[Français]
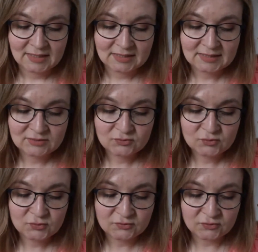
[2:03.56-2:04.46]
Question
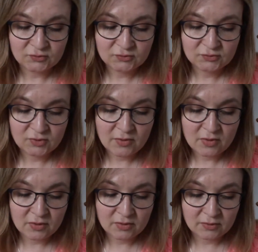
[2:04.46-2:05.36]
suivante.
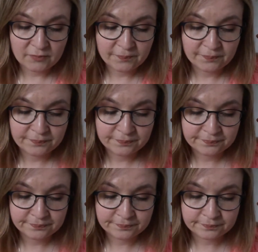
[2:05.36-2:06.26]

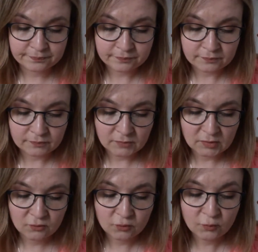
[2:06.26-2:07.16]
Euh,
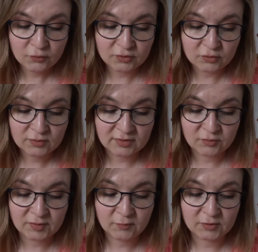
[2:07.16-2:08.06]
comment se déroule ta
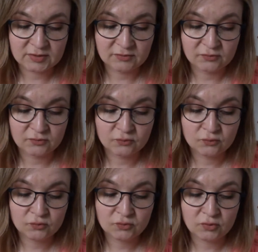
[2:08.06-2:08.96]
semaine sportive
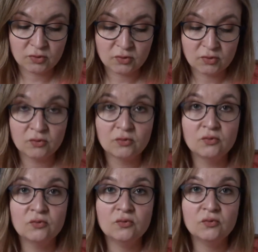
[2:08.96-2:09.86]
Donc, euh,
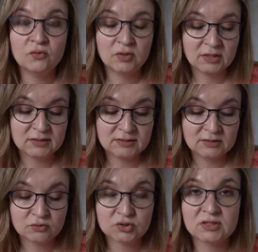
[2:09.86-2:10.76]
le
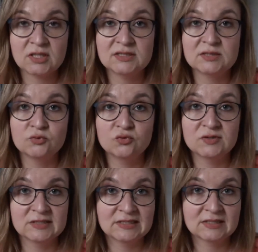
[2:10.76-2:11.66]
lundi, en général, c'est plutôt
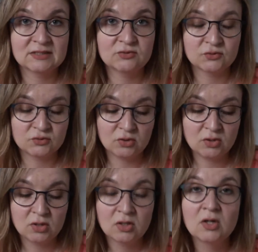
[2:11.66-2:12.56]
des exercices au sol.
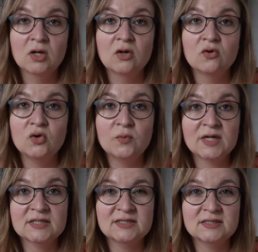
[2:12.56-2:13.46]
Le
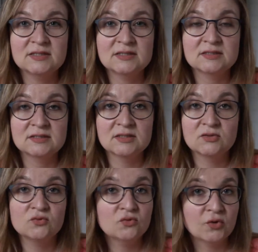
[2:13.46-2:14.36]
mardi,
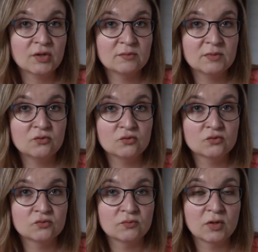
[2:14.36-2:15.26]
c'est une heure et demie de
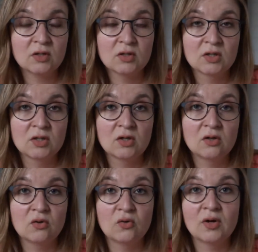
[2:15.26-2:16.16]
Zumba.
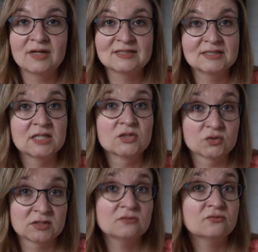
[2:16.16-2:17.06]
assez
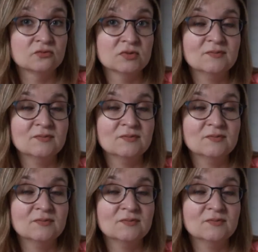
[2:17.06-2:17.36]
intensif, oui.